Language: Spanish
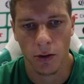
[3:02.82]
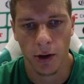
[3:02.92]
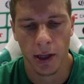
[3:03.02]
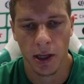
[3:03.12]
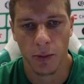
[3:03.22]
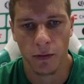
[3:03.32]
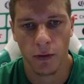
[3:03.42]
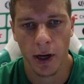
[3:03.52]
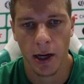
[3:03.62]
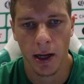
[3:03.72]
Orrantia por
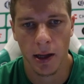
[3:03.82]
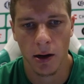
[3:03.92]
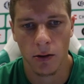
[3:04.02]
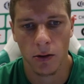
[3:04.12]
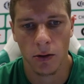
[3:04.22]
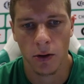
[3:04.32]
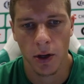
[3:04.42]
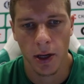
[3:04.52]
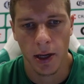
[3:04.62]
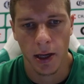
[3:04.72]
fuera, Diego
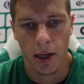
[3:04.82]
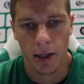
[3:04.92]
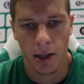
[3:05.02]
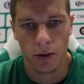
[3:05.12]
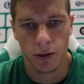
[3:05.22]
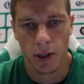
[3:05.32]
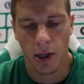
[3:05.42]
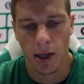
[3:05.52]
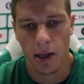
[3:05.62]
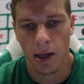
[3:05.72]
estando
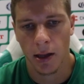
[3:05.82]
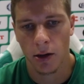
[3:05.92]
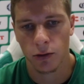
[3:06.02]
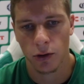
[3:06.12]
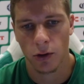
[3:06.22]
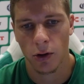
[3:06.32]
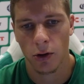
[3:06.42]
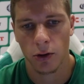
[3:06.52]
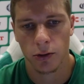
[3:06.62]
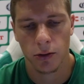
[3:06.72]
cerca de, nosotros
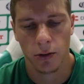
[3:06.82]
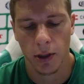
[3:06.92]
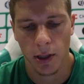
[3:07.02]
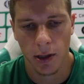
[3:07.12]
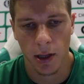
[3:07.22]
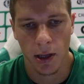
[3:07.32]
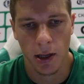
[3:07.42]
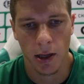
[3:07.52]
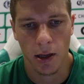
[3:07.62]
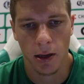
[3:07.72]
dos.
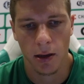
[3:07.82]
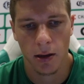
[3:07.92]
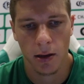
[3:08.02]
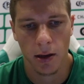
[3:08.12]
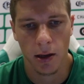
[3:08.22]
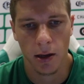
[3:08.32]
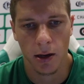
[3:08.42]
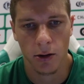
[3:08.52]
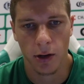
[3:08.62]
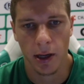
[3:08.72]
Este, eh,
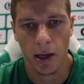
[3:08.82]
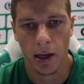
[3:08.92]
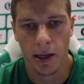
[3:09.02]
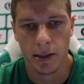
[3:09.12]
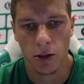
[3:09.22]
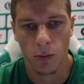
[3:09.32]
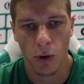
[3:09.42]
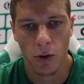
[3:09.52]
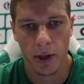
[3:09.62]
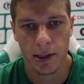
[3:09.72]
creo que, sí, un
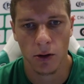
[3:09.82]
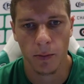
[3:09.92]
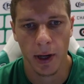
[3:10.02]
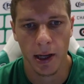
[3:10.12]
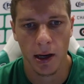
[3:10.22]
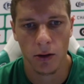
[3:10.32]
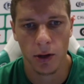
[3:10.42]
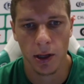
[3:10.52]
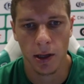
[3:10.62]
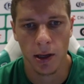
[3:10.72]
poco más acompañado
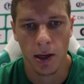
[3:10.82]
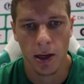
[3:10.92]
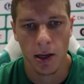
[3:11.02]
y,